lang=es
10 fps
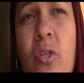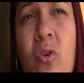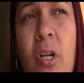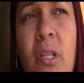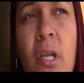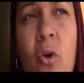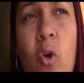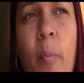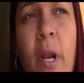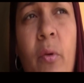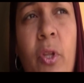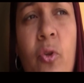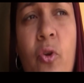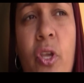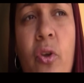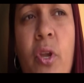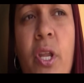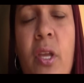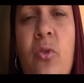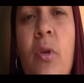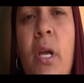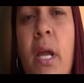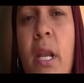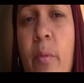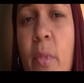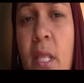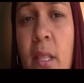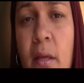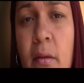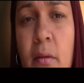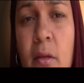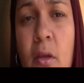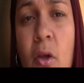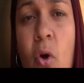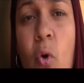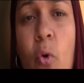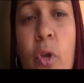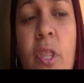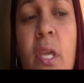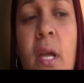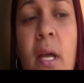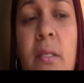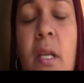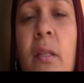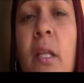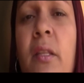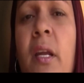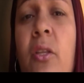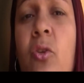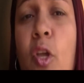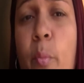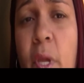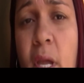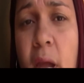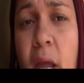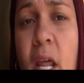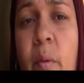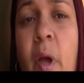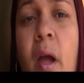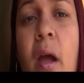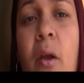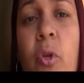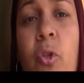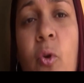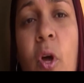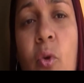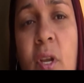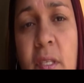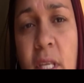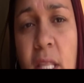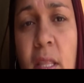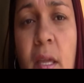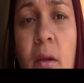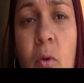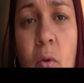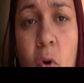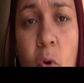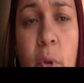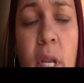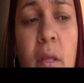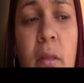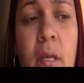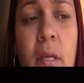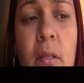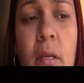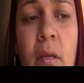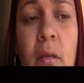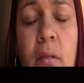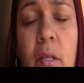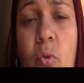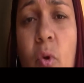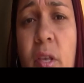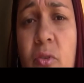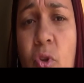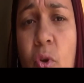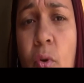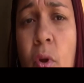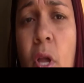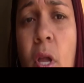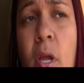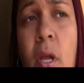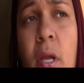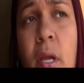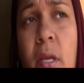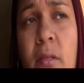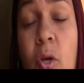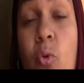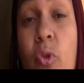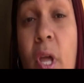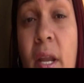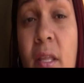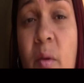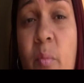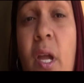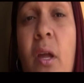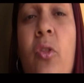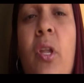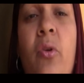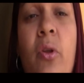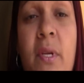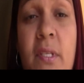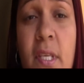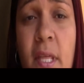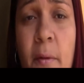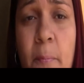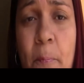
de esos grandes logros para nuestros niños y niñas son las canaimitas. Hoy día se le está entregando también canaima a nuestros adolescentes, jóvenes de, educación eh, secundaria, también a los de la universidad.